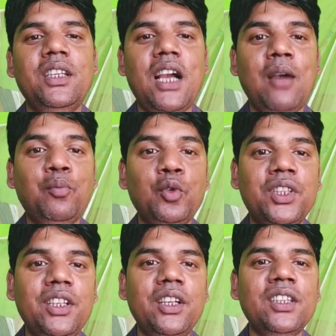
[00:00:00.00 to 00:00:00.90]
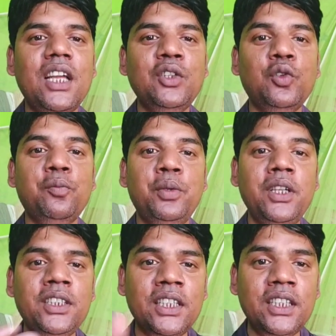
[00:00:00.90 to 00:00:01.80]
कि आपको तेरह तारीख को
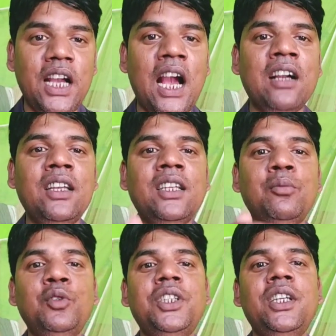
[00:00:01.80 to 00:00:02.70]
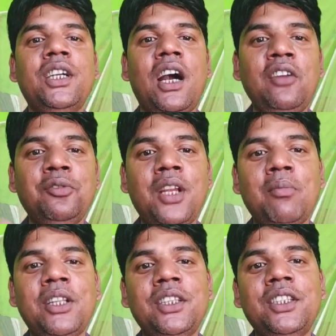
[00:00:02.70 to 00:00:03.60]
फिर जे की आकर के मुझे एक
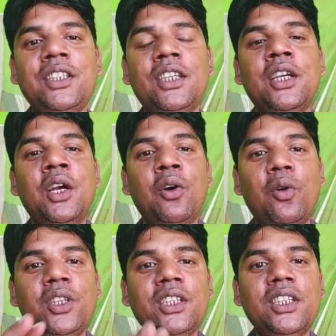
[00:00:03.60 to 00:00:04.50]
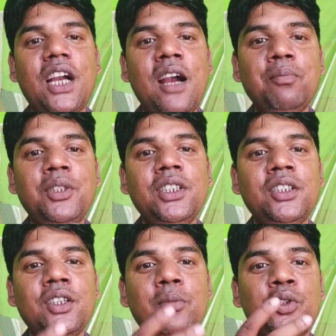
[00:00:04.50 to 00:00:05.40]
हल्फनामा दीजिए और जे कि आप जे
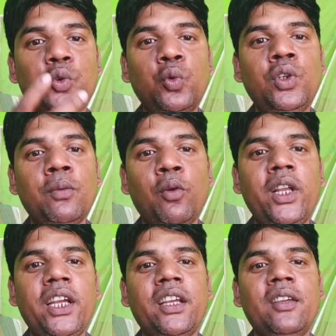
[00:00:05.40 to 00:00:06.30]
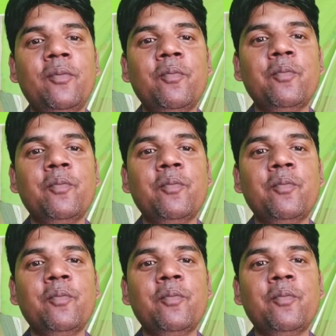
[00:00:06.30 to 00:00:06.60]
कि जब झूठ बोले हैं